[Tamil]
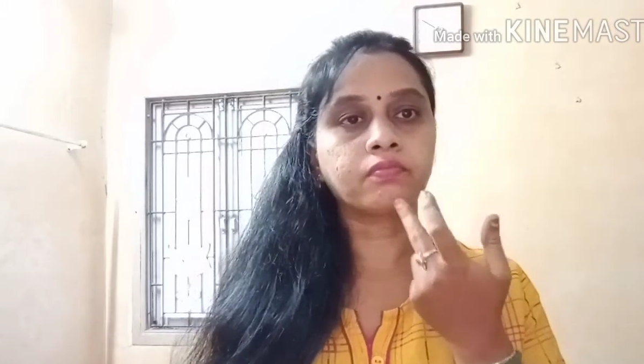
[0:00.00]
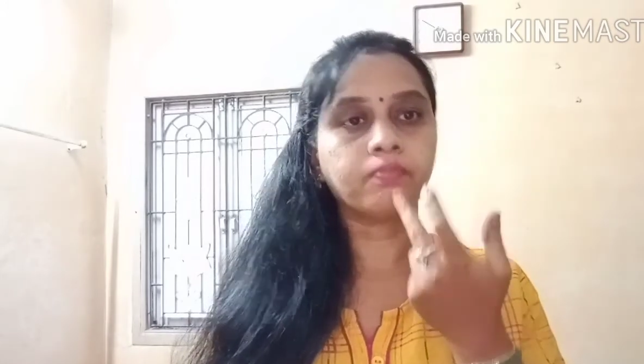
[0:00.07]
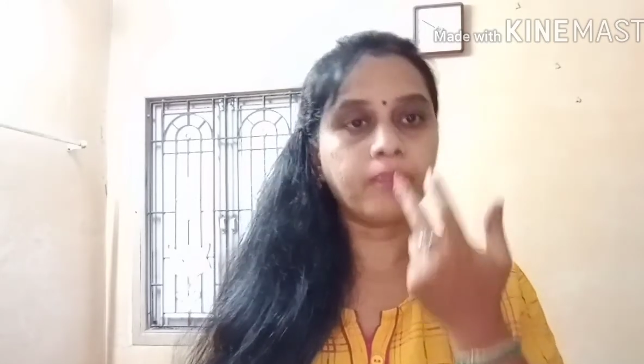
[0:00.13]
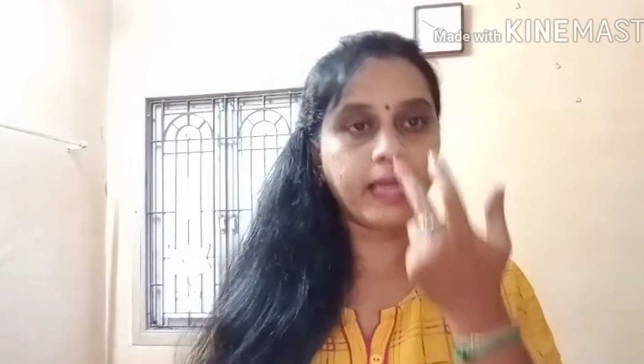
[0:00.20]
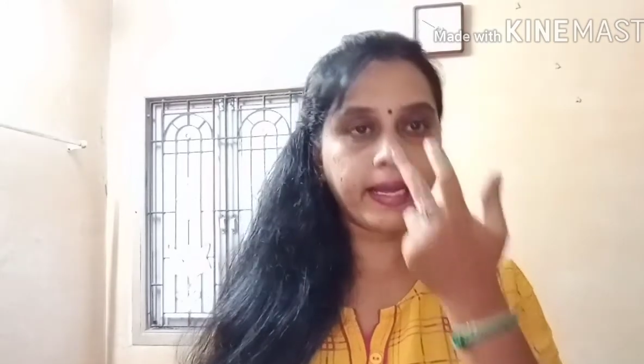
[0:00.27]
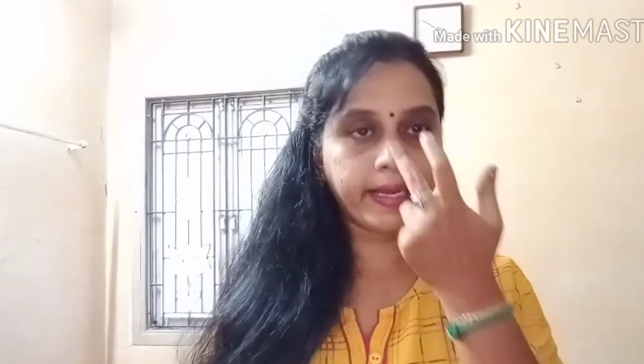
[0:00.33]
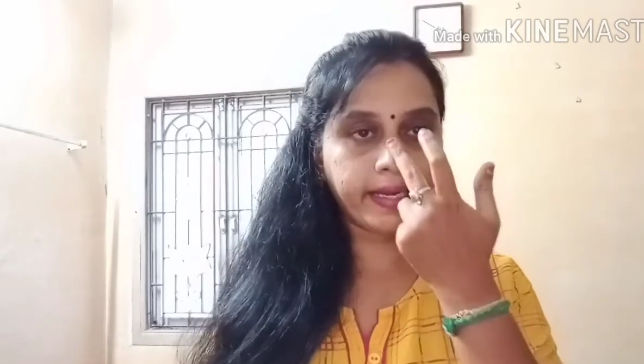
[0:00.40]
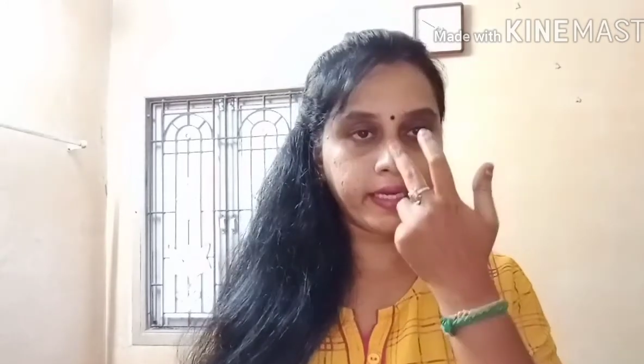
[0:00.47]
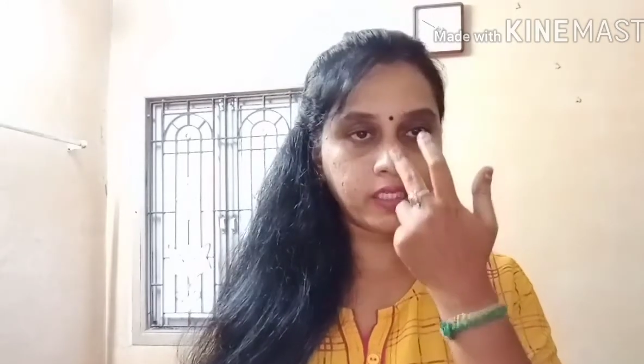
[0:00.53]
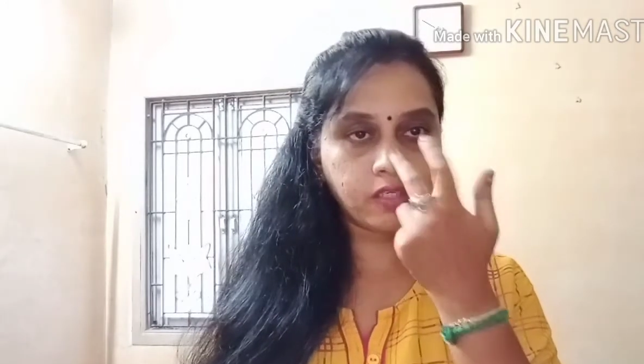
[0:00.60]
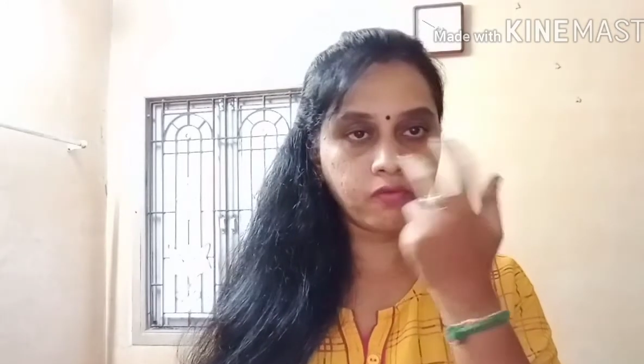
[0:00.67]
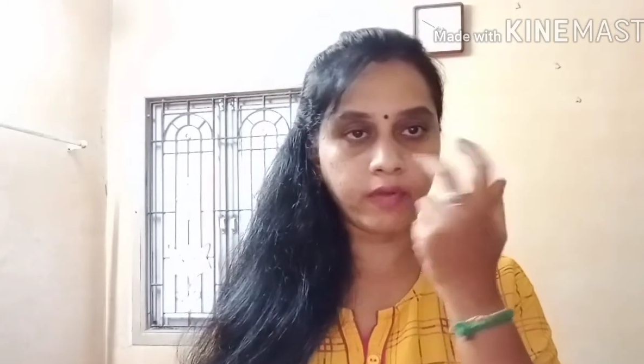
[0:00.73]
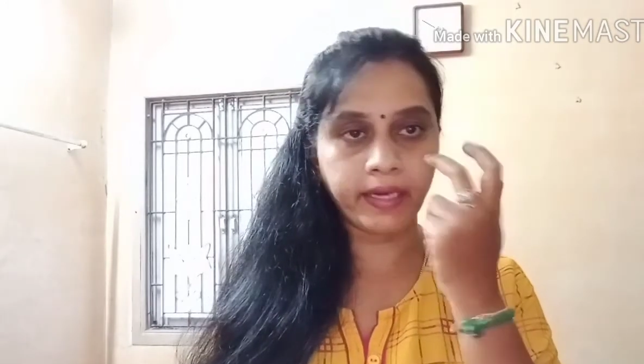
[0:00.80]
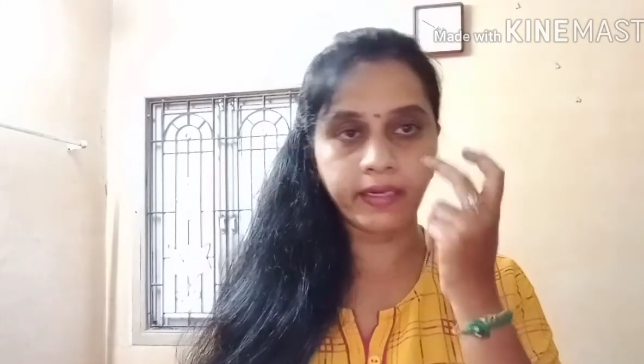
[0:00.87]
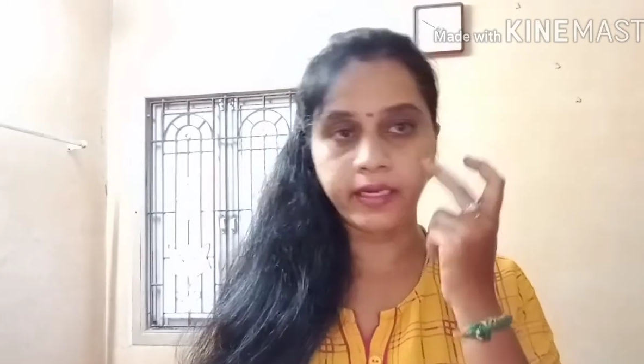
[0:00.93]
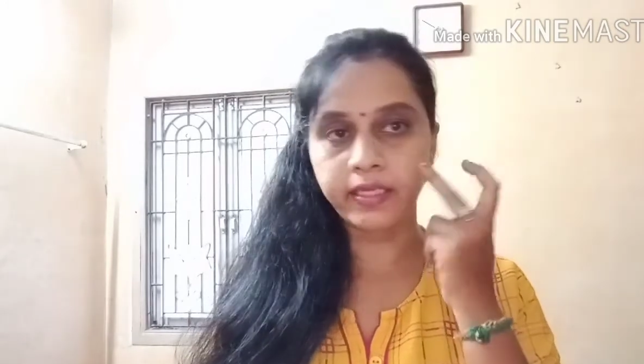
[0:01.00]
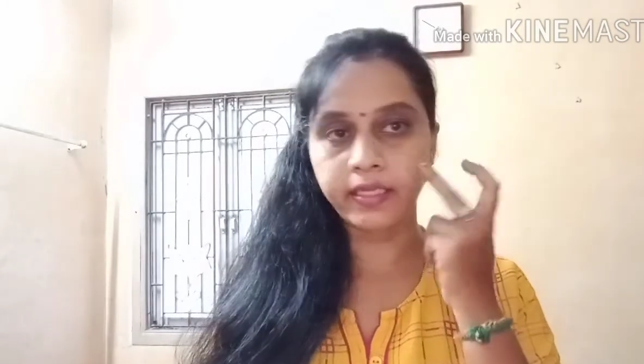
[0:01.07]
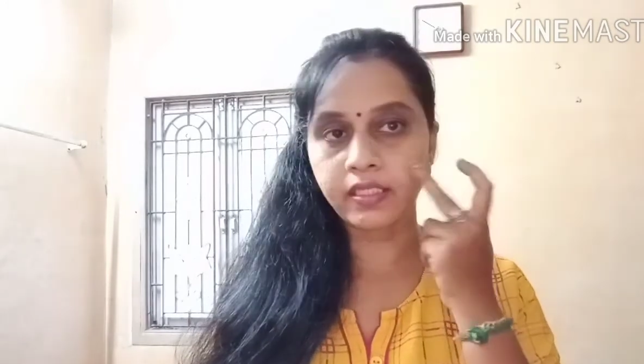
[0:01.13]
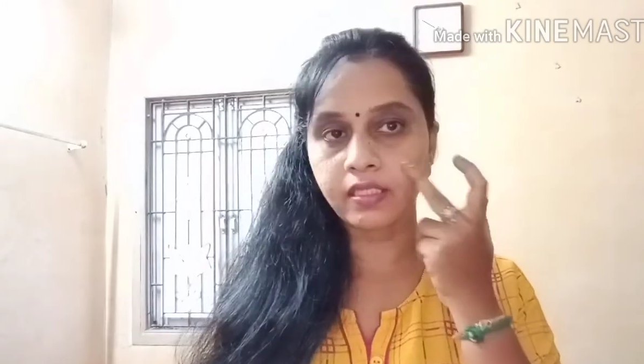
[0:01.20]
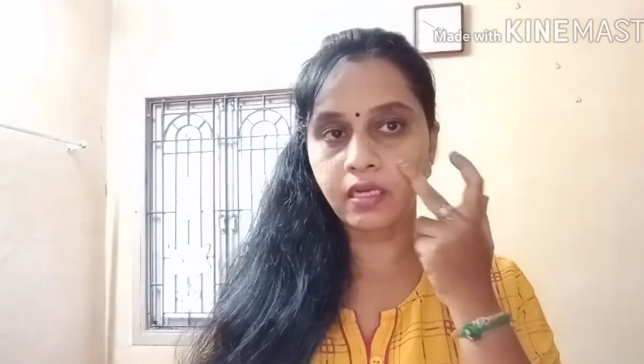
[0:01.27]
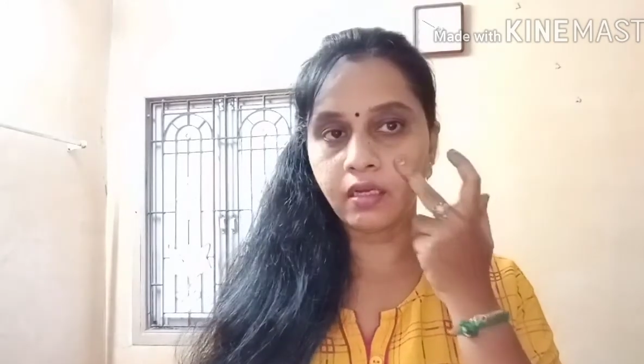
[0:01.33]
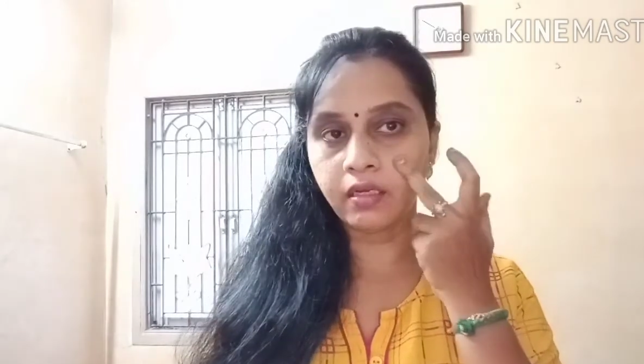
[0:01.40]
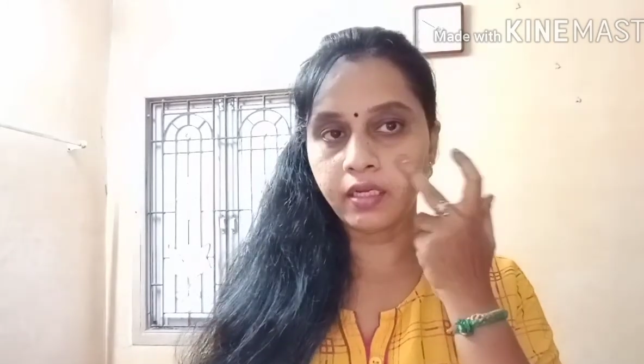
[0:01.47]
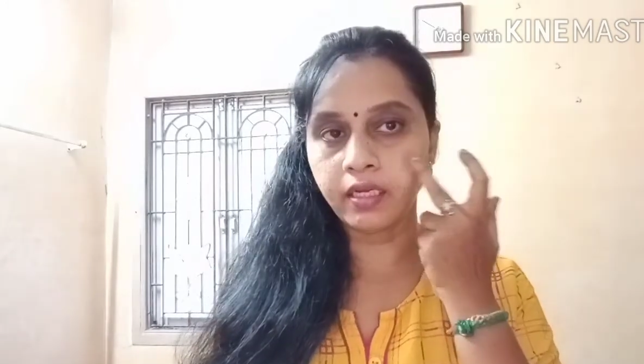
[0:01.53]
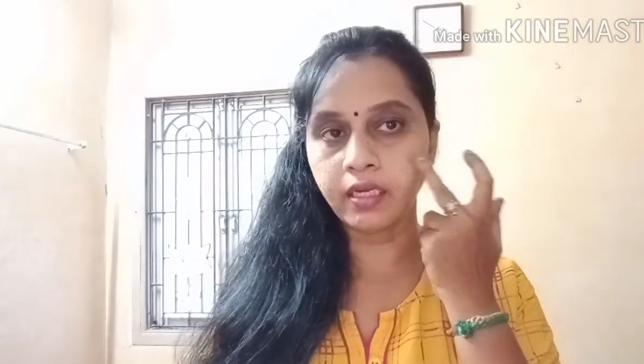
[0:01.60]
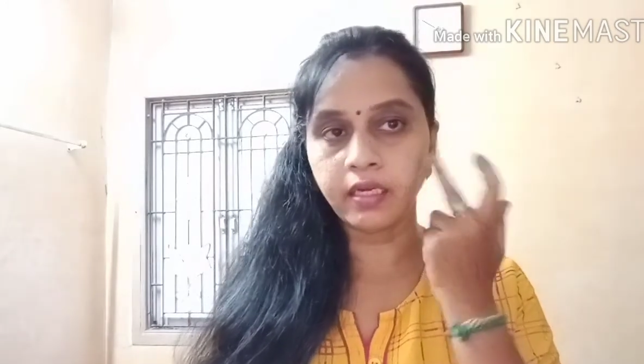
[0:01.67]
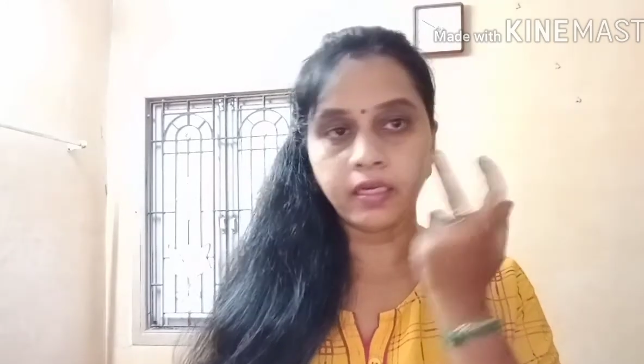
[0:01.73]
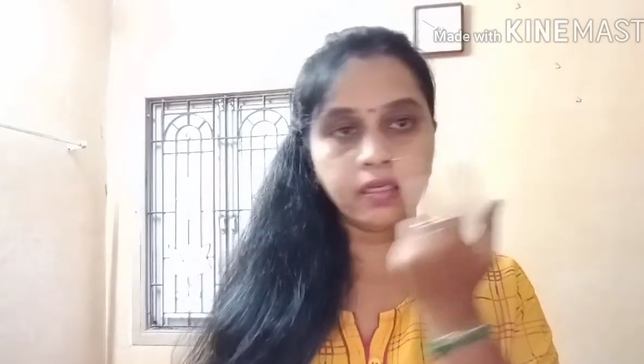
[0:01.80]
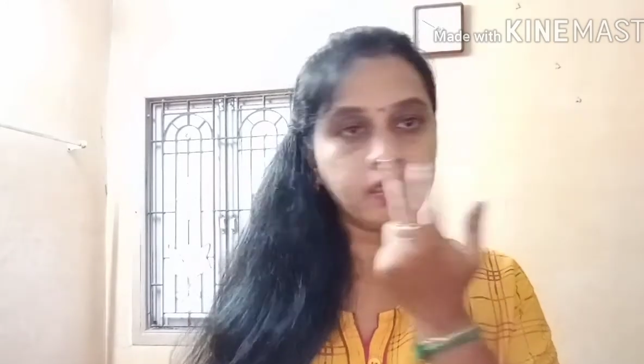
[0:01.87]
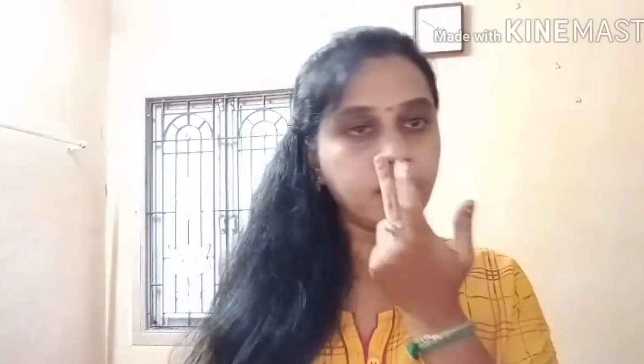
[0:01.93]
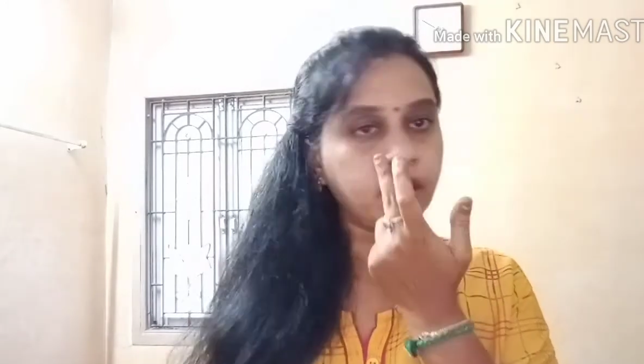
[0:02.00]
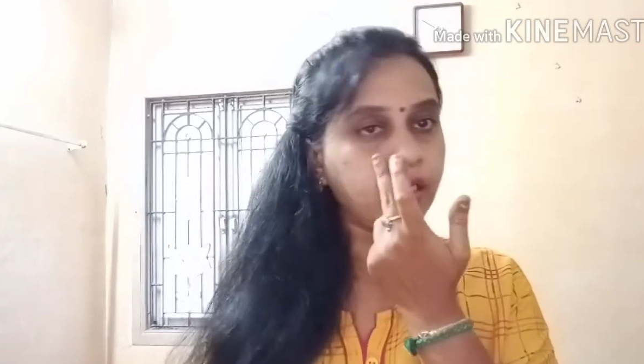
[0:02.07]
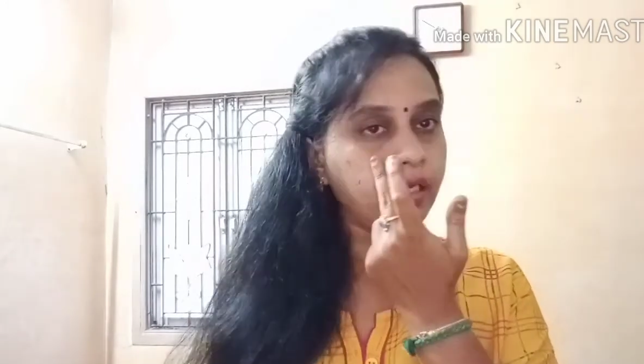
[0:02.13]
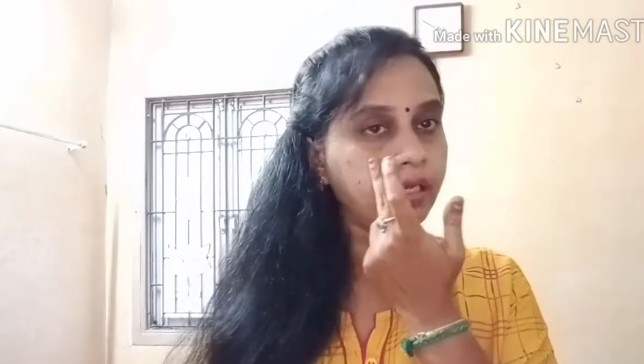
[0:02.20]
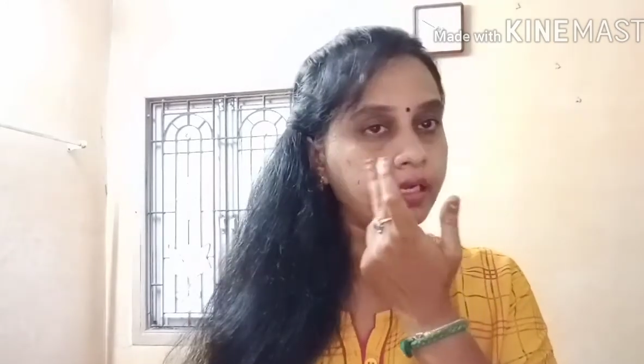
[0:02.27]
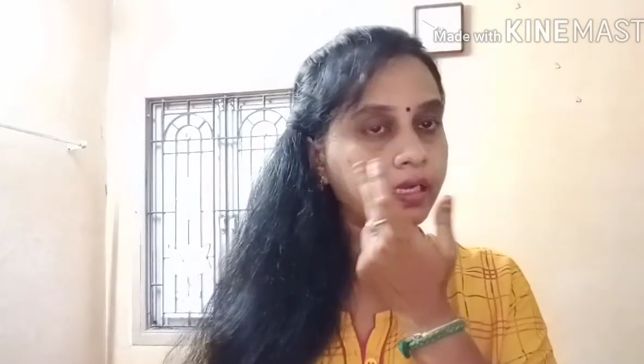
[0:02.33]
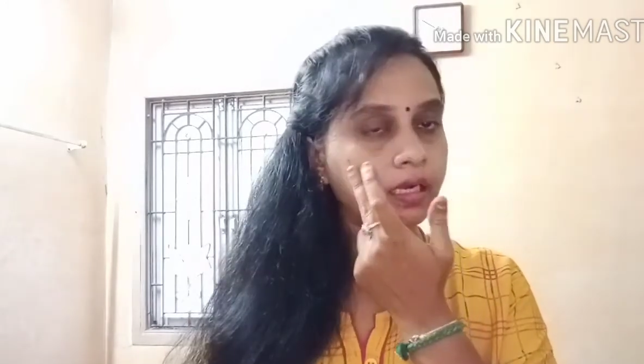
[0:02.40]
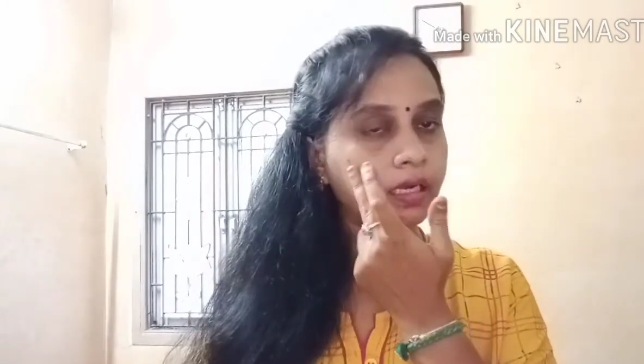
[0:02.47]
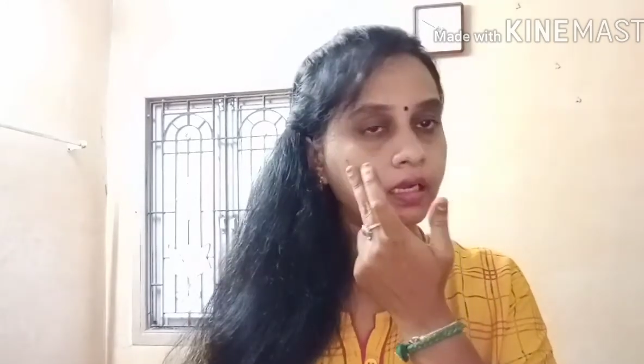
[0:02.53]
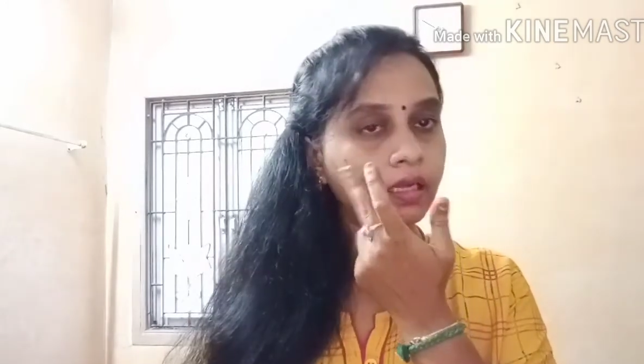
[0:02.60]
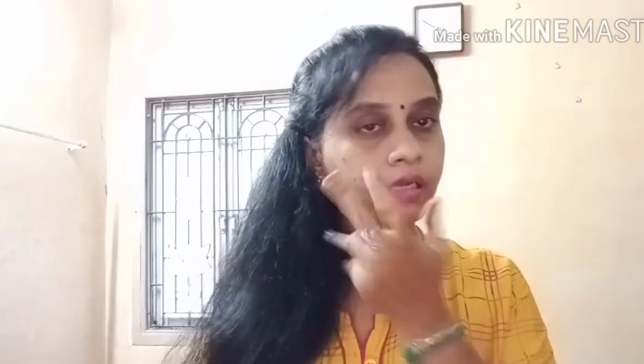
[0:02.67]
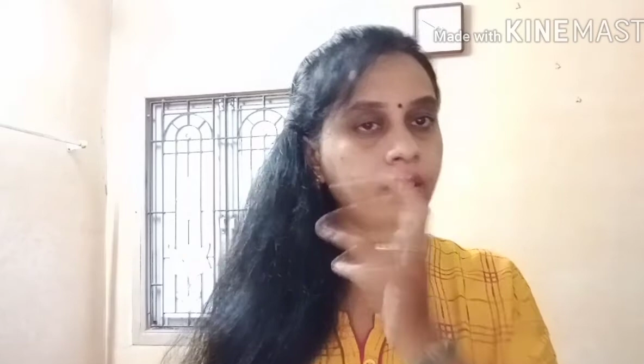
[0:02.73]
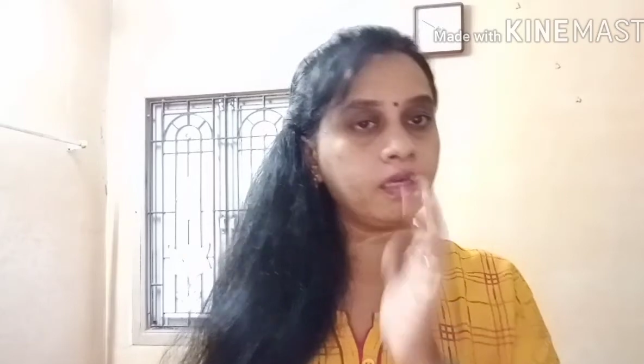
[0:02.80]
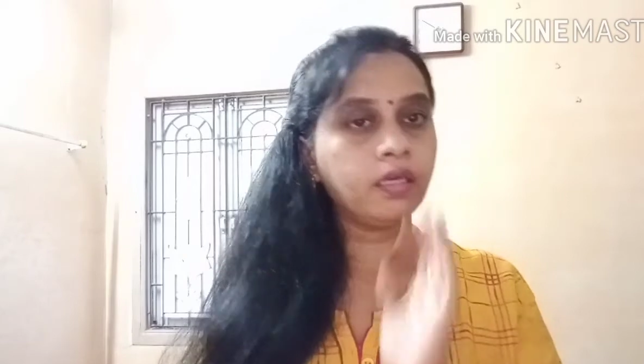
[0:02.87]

பிளாக் ஹெட்ஸ் ஒயிட் ஹெட்ஸ்லாம் இங்கே இங்கெல்லாம்